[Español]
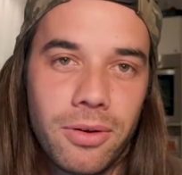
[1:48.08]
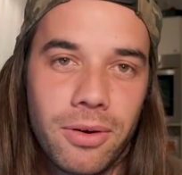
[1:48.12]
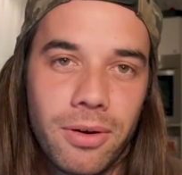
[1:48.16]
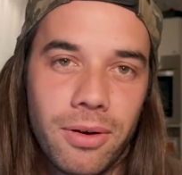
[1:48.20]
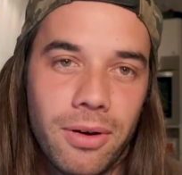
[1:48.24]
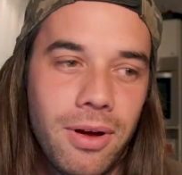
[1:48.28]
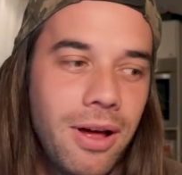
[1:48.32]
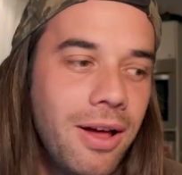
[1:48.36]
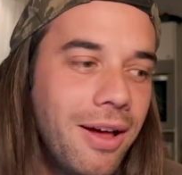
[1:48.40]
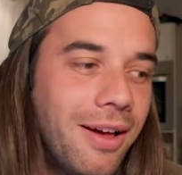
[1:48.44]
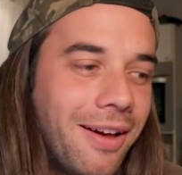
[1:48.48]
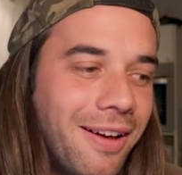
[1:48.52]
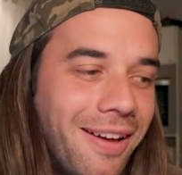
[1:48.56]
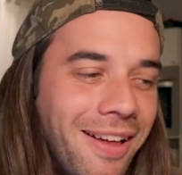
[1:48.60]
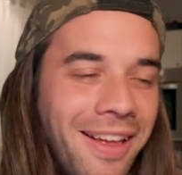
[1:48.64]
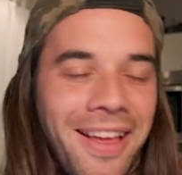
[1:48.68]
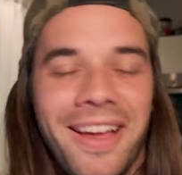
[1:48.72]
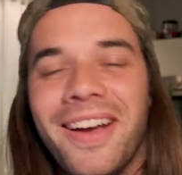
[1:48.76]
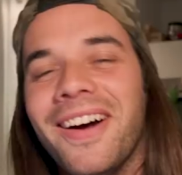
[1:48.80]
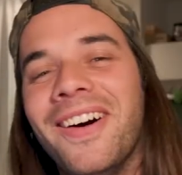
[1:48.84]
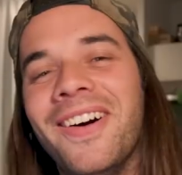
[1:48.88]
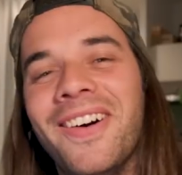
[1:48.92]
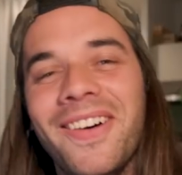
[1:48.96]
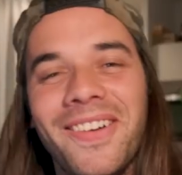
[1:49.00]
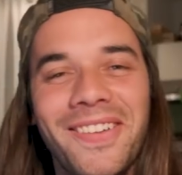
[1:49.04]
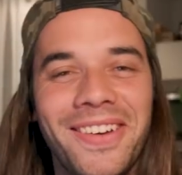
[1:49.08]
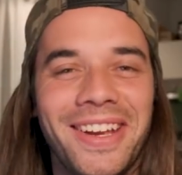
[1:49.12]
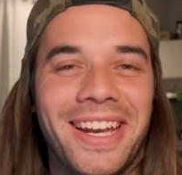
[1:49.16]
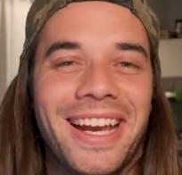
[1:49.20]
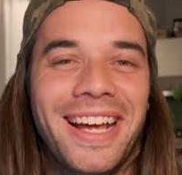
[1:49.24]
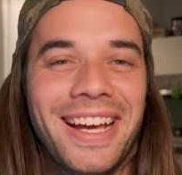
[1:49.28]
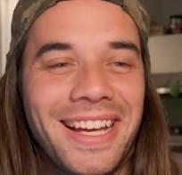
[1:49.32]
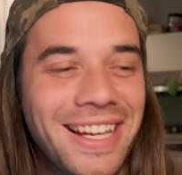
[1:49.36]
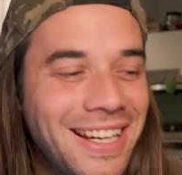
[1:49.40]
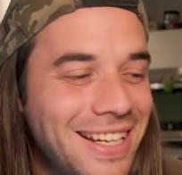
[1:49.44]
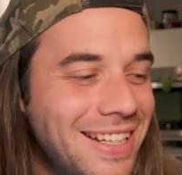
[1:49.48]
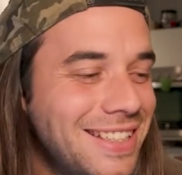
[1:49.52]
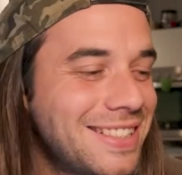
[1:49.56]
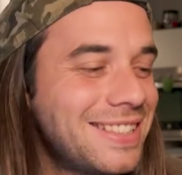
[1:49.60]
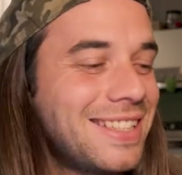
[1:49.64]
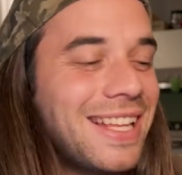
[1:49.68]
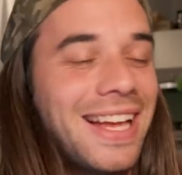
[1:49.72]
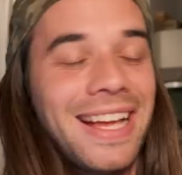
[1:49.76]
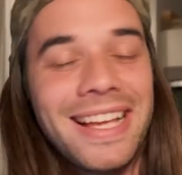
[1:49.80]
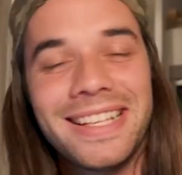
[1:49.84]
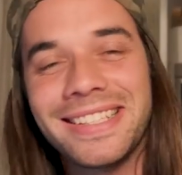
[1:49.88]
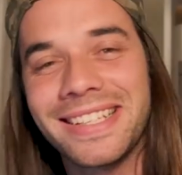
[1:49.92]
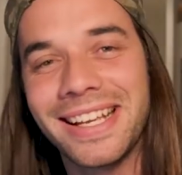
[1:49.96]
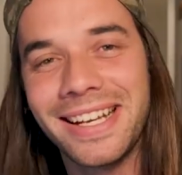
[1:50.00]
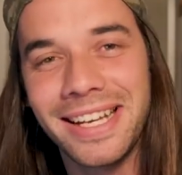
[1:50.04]
o, mira, que le
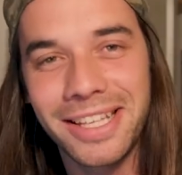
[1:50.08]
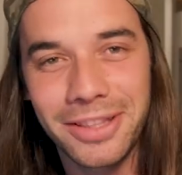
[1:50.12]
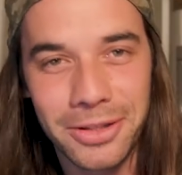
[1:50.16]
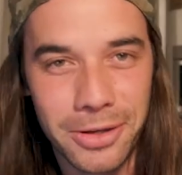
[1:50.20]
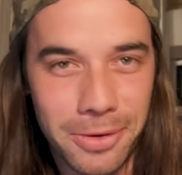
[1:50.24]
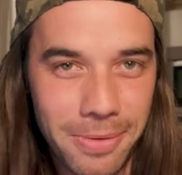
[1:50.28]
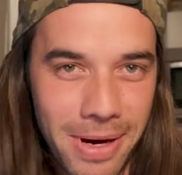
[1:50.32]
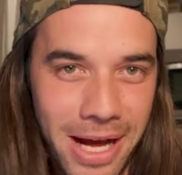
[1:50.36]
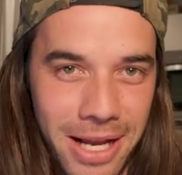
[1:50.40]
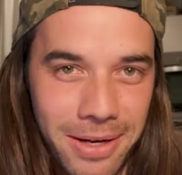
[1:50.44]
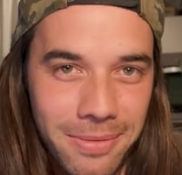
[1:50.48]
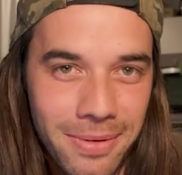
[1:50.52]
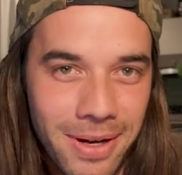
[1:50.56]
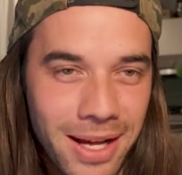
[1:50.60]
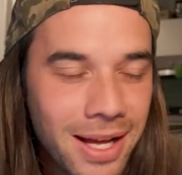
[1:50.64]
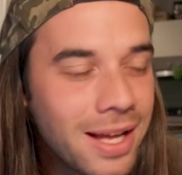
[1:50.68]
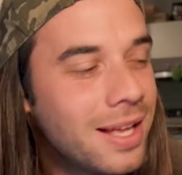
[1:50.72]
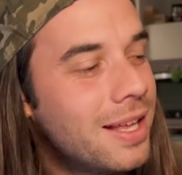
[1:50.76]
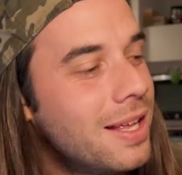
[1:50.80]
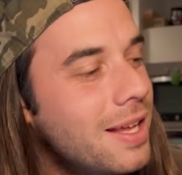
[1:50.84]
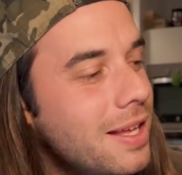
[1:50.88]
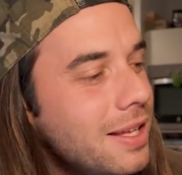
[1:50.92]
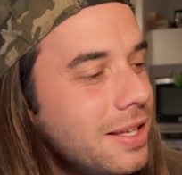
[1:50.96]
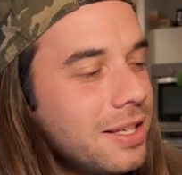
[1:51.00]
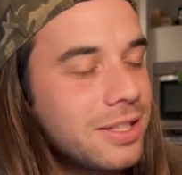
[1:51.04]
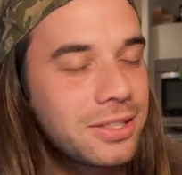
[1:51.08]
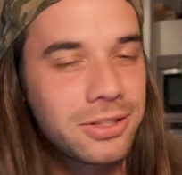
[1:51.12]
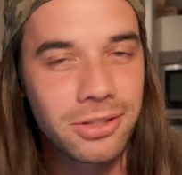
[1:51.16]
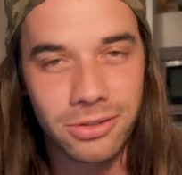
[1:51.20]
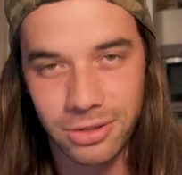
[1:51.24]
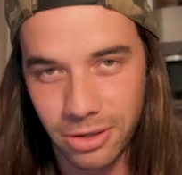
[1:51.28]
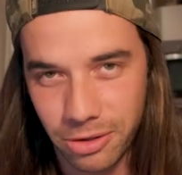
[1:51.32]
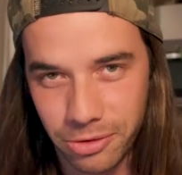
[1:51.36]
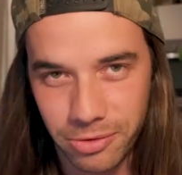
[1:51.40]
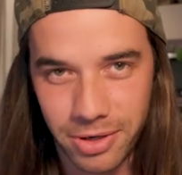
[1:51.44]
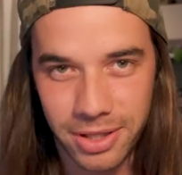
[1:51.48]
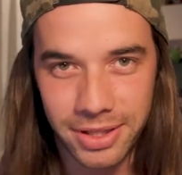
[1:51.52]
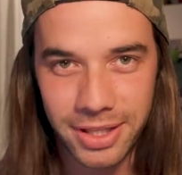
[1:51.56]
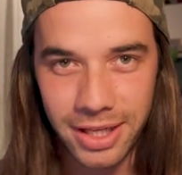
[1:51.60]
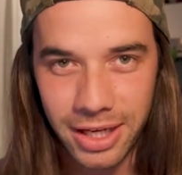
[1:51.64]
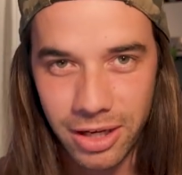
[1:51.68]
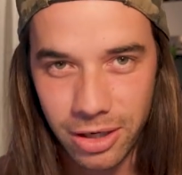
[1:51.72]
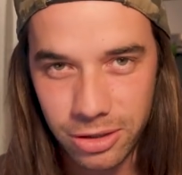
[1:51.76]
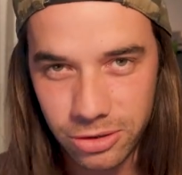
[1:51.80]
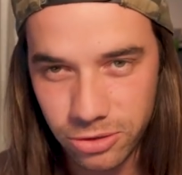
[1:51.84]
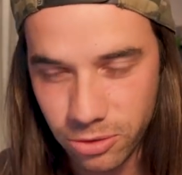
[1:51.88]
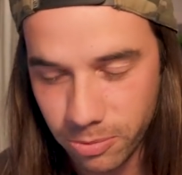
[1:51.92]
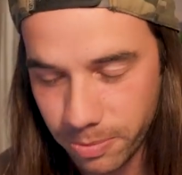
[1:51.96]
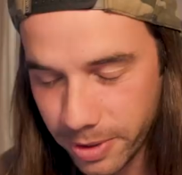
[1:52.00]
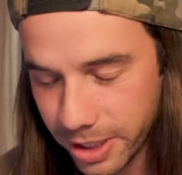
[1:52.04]
está saliendo barba y estos aún no han
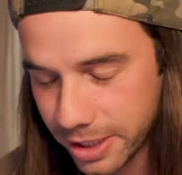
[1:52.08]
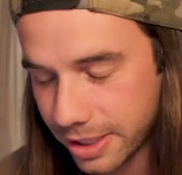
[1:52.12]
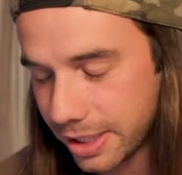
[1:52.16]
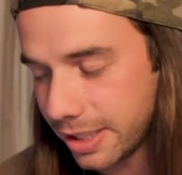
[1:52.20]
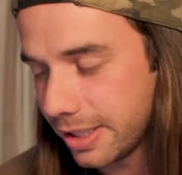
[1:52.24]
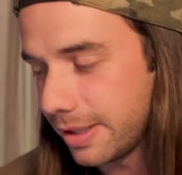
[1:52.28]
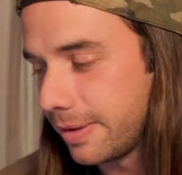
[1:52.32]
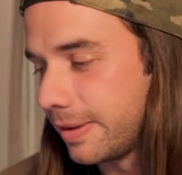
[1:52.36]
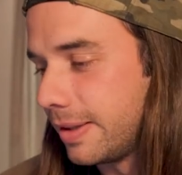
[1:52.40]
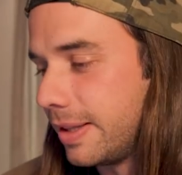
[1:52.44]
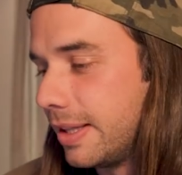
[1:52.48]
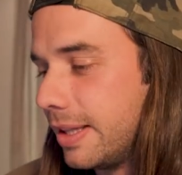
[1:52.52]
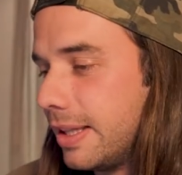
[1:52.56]
dejado el chupete.